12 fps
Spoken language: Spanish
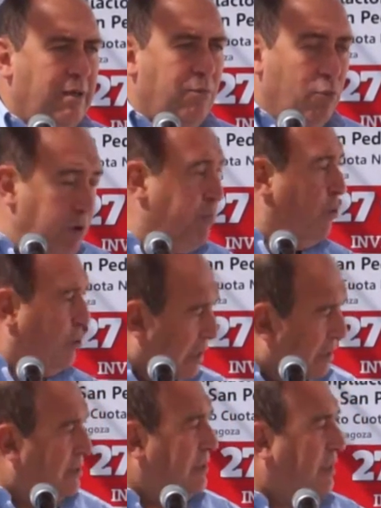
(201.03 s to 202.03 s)
muy
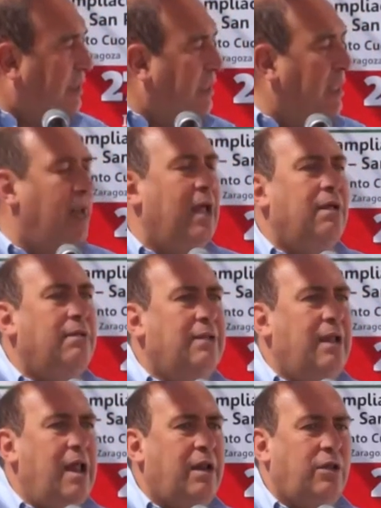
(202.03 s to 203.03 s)
importantes aquí de la,
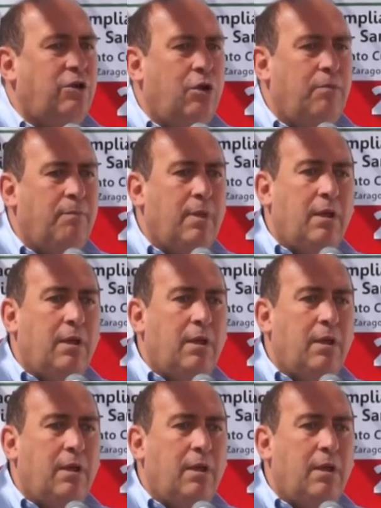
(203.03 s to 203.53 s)
de la región,